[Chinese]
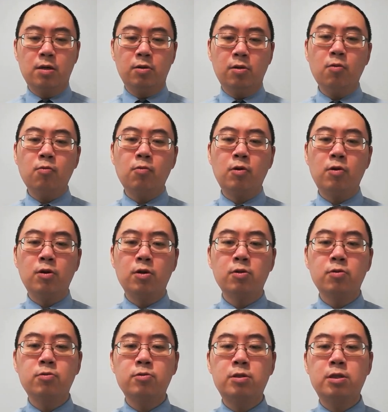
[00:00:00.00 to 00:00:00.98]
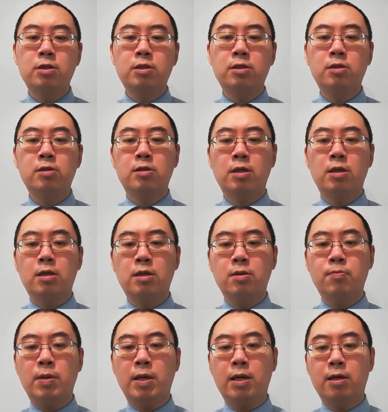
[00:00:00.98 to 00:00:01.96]
当我录制这
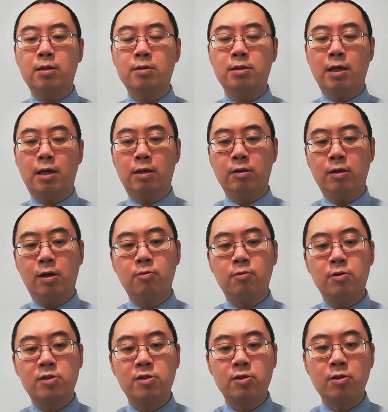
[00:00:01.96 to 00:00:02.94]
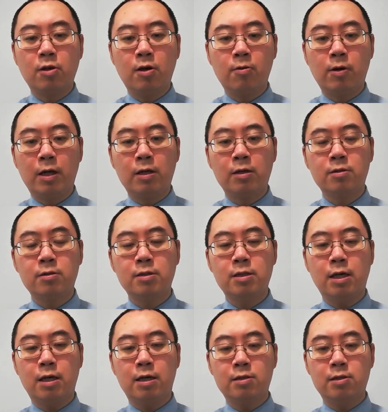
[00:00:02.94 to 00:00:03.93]
一篇讲到的时候啊，
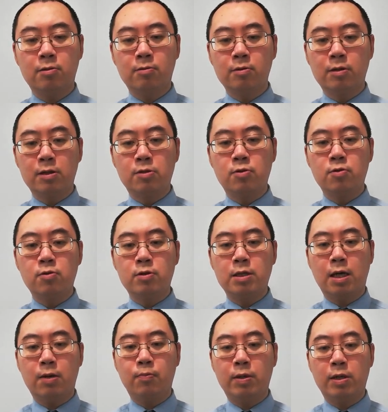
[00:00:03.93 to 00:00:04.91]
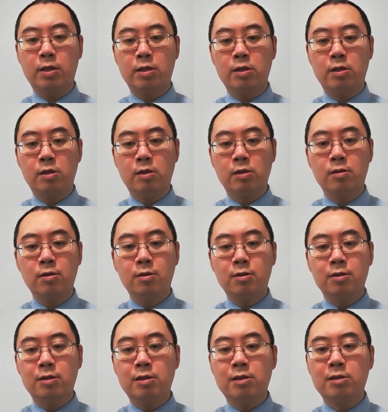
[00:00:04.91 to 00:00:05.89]
加州的居家避疫
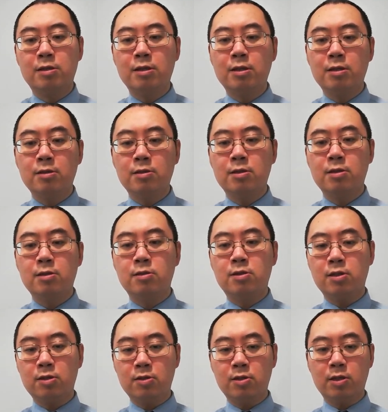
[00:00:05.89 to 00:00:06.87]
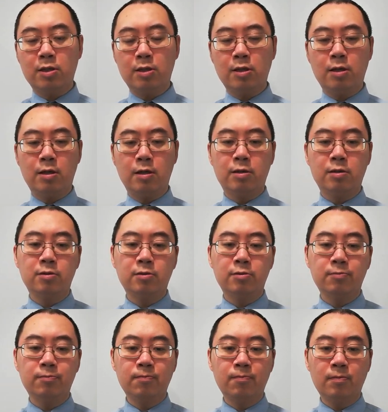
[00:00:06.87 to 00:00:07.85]
已经是进行了
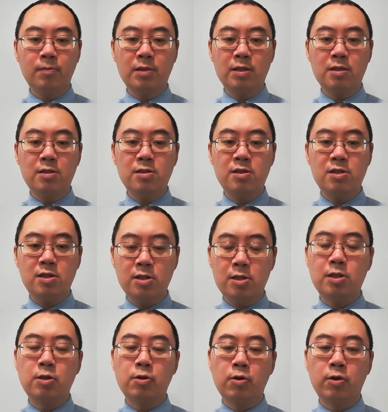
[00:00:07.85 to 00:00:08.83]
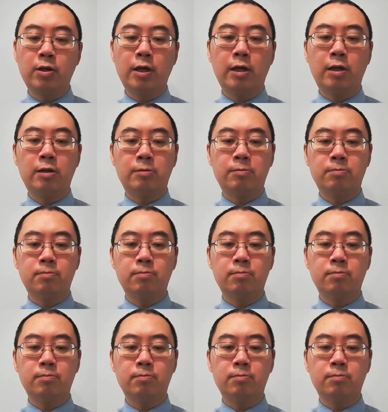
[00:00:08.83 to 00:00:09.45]
四十二天了。